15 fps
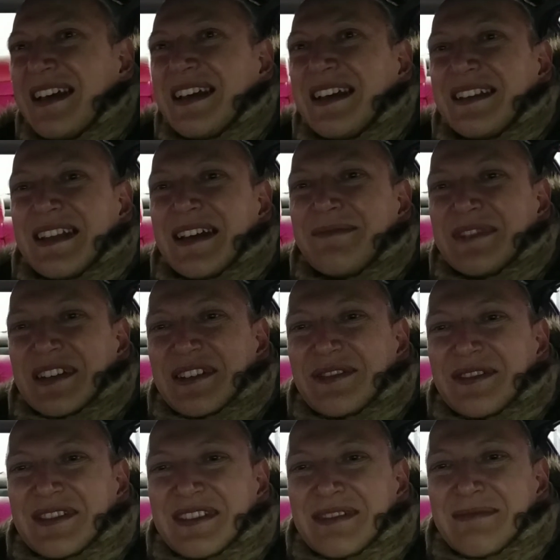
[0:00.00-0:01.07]
э, там
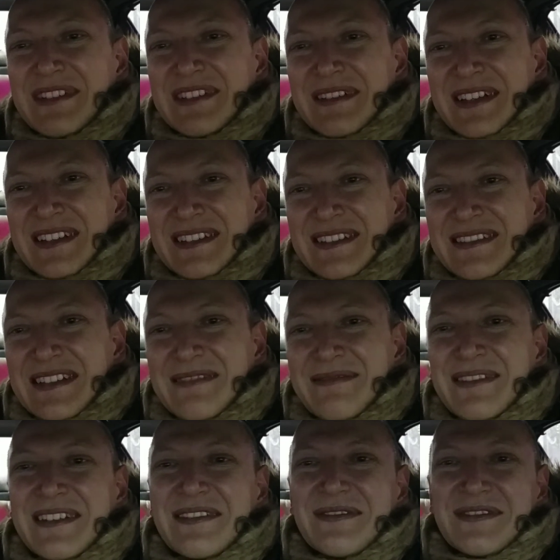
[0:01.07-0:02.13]
никто тебе так это
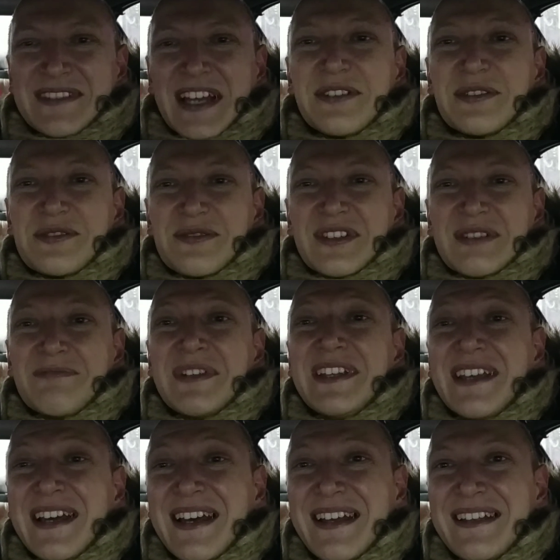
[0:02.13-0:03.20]
самое, ну, скажут, что от
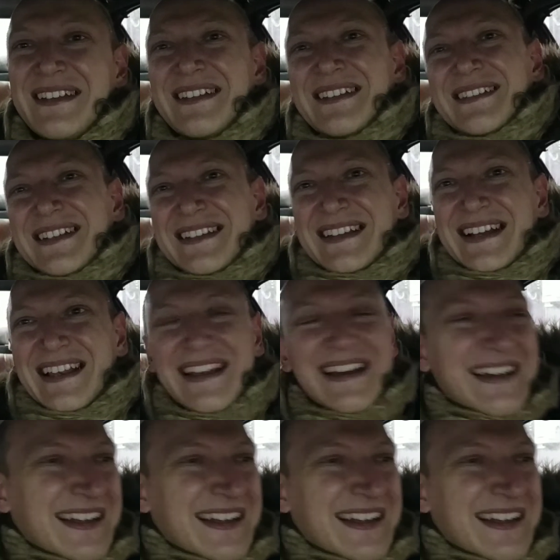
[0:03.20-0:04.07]
меня и так далее.